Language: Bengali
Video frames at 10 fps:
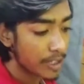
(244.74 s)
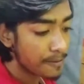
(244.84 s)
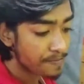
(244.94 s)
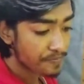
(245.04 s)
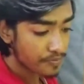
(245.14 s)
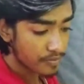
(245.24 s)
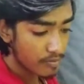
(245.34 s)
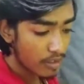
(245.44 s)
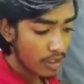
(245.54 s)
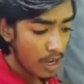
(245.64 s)
হয়নি
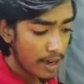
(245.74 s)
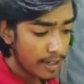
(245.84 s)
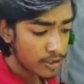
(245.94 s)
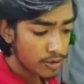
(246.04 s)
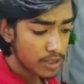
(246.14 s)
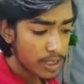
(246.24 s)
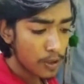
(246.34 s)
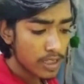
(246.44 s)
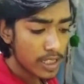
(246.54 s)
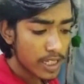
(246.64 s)
সন্ধ্যের
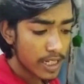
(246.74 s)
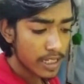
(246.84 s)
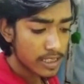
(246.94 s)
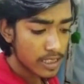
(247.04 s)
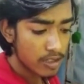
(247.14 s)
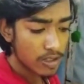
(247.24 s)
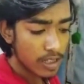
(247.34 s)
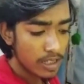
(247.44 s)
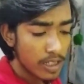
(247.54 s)
পর থেকে কারেন্ট ছিল না